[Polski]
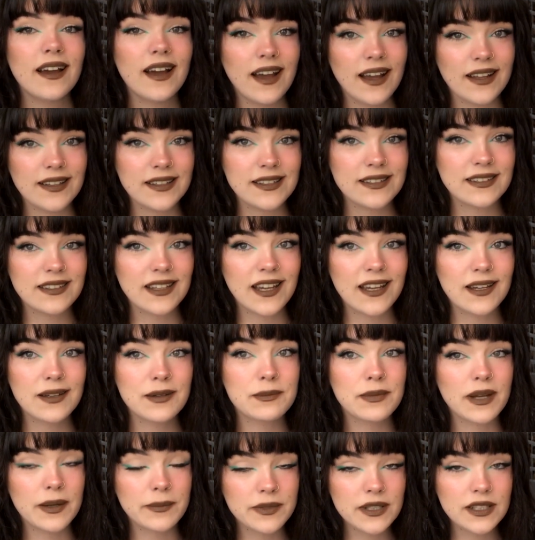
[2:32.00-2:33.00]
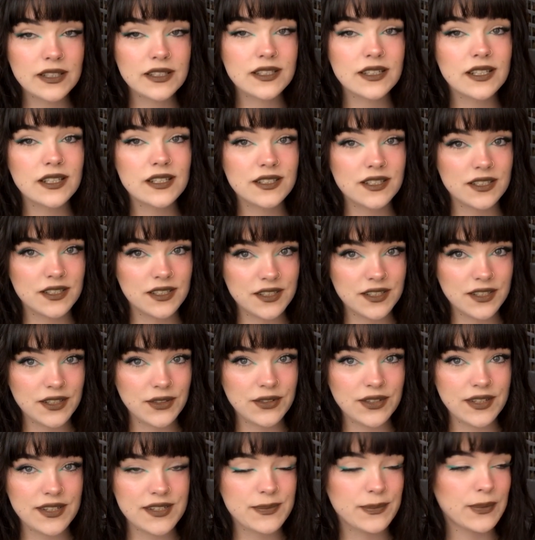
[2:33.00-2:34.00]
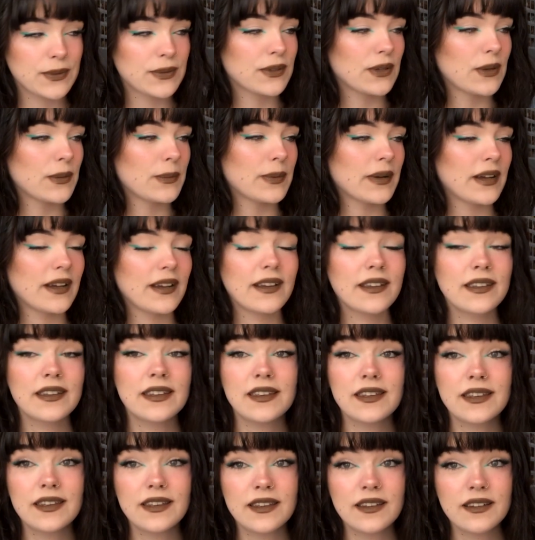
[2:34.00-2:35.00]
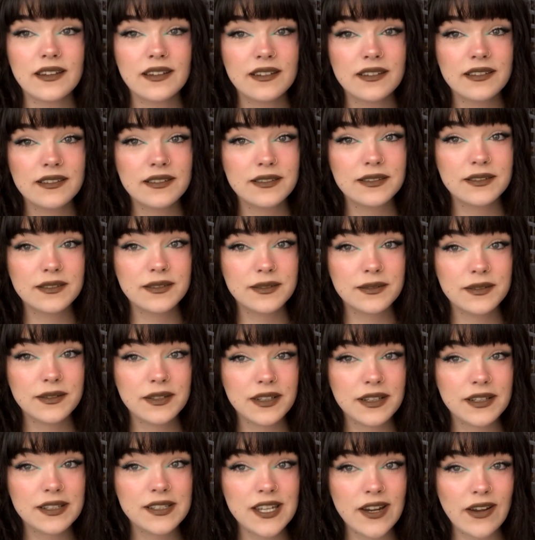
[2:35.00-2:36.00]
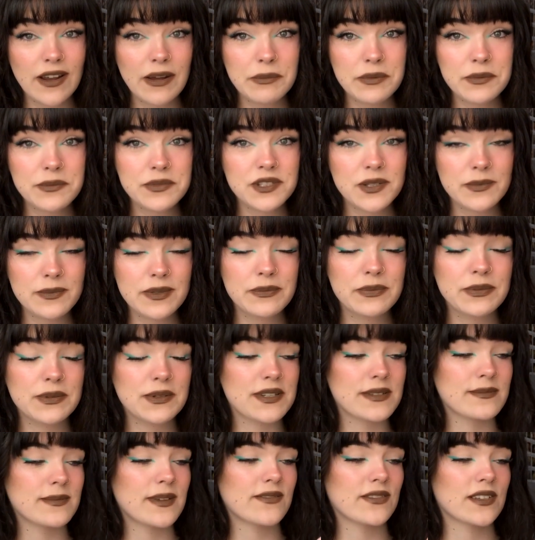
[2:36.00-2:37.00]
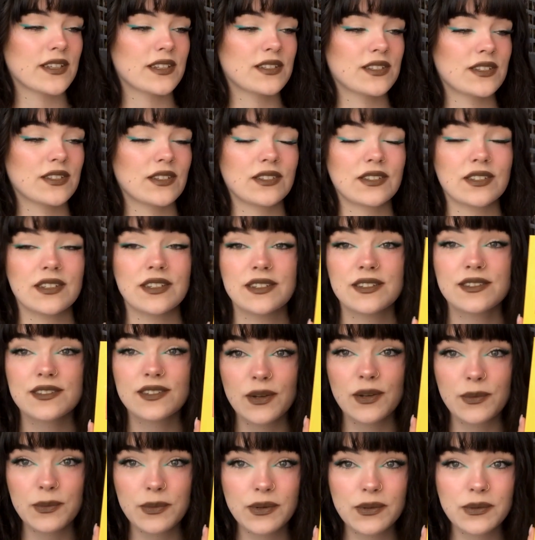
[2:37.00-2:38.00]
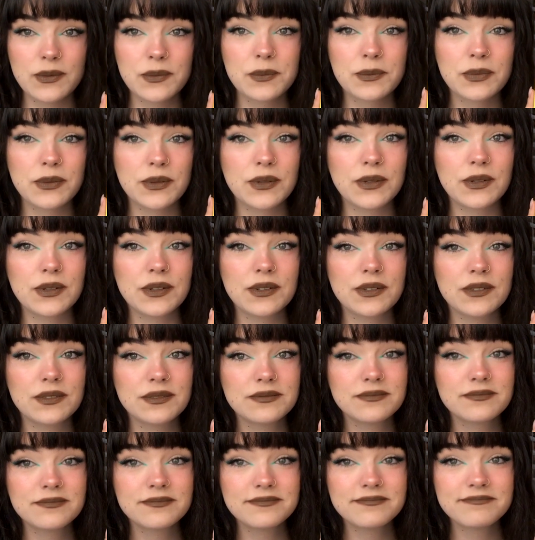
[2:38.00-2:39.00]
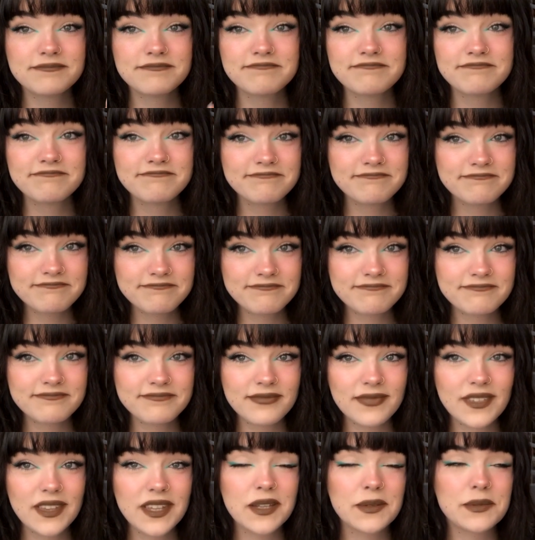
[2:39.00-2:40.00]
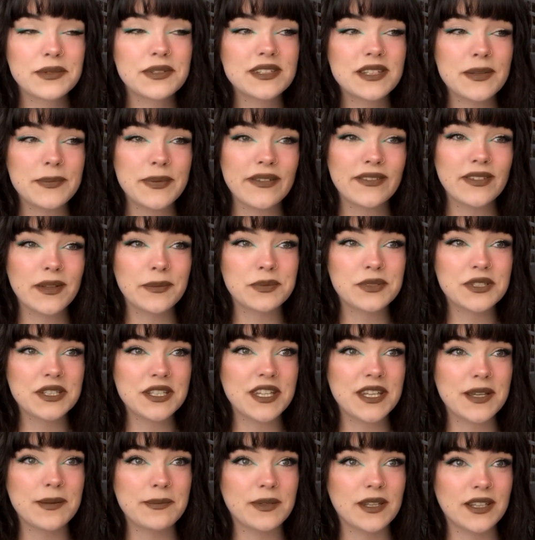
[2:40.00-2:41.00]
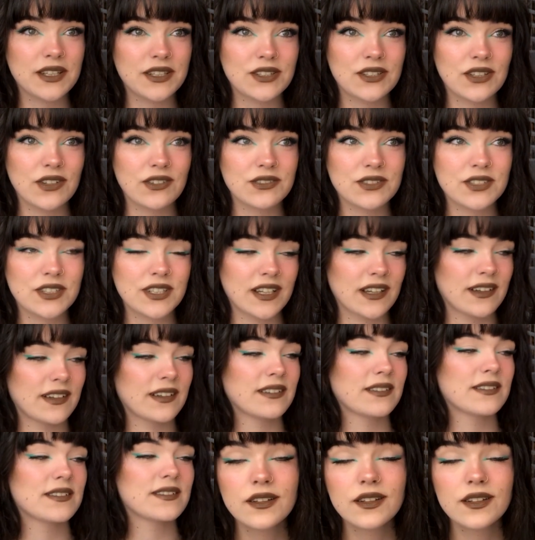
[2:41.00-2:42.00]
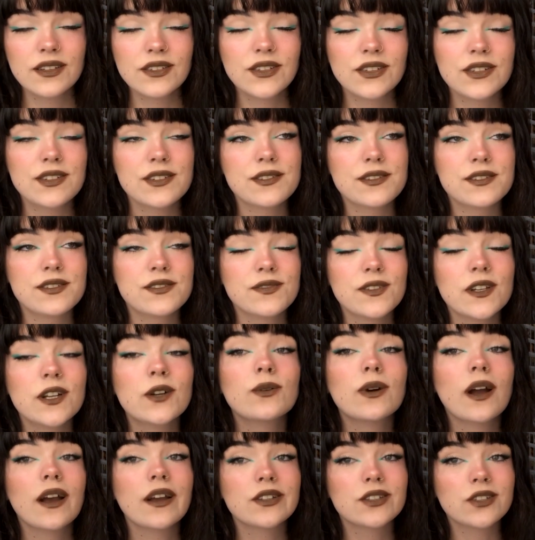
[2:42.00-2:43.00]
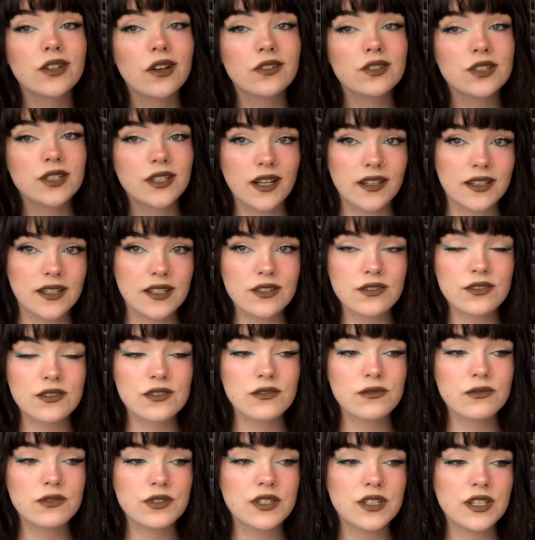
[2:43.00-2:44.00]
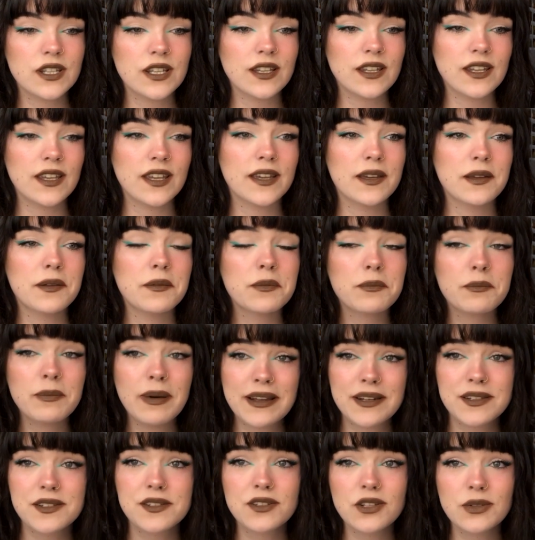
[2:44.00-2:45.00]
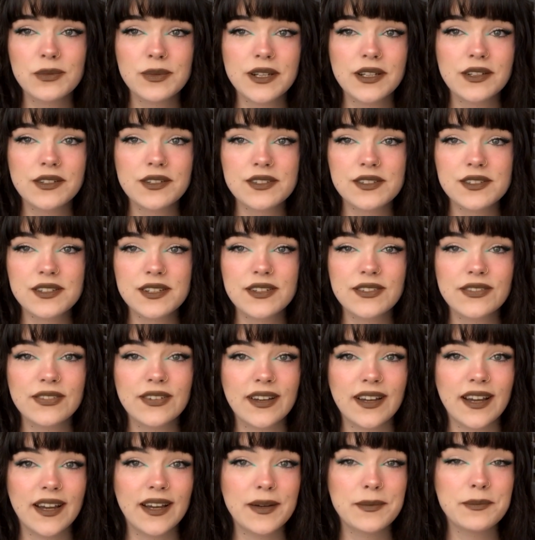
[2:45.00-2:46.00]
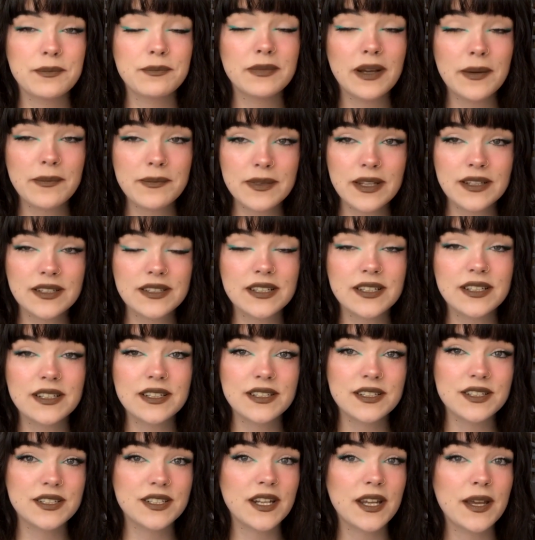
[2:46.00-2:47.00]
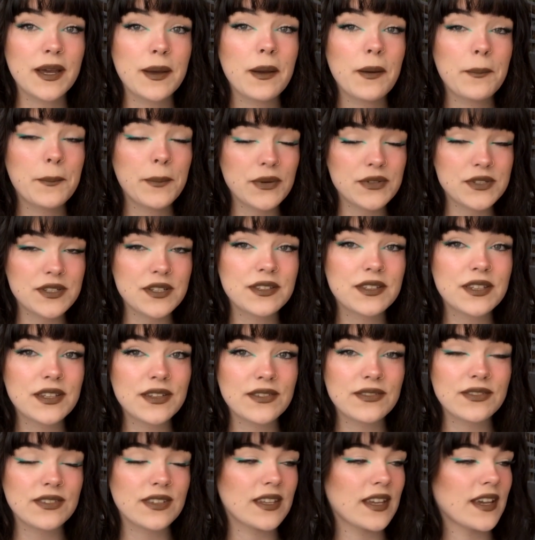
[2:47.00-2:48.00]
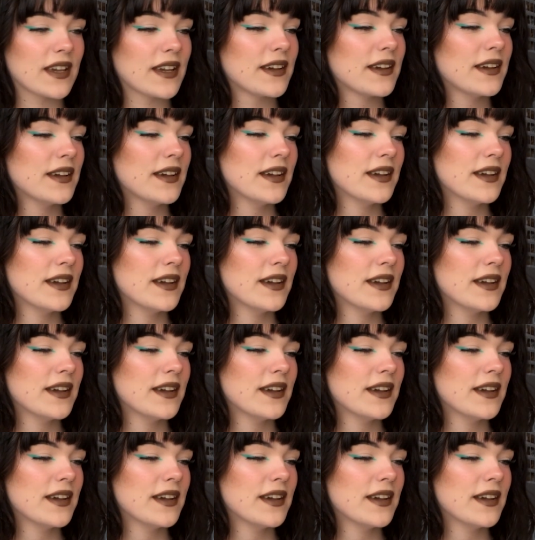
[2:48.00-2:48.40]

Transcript: Anita, mam nadzieję, że Ci się ona spodoba i yy, chciałabym sobie porozmawiać o niej z Tobą, bo to jest naprawdę przyjemna książka. To jest zwykła książka na rozluźnienie, bardzo dobra rozrywka. Mam nadzieję, że pozytywnie